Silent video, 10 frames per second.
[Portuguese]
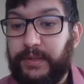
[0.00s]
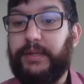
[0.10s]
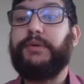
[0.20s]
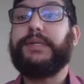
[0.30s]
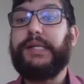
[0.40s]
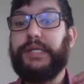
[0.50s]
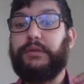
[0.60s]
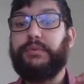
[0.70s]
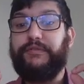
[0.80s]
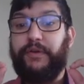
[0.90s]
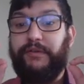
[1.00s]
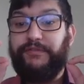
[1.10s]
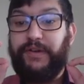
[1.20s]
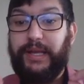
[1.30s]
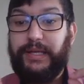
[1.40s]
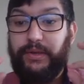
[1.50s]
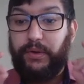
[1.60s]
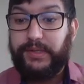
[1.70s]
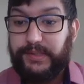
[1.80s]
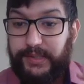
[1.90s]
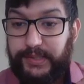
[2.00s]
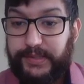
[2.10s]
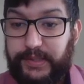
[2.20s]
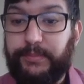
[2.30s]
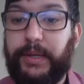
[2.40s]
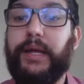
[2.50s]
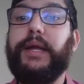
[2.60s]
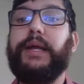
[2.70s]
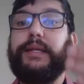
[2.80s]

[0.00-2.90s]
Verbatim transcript: Então, essa dica do Rafael é valiosíssima.